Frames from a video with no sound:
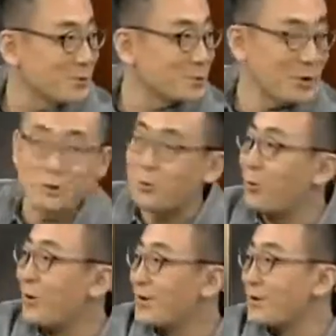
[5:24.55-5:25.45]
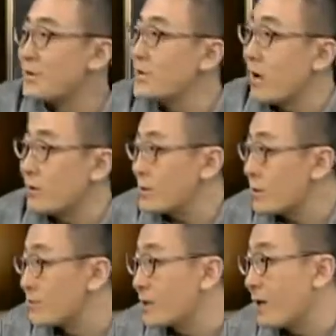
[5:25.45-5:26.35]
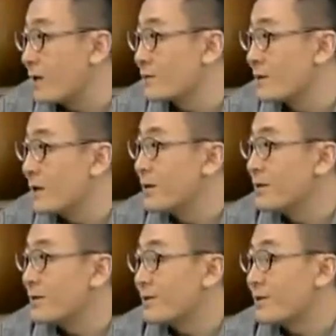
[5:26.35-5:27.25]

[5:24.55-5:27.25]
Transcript: 水土养着他们家人，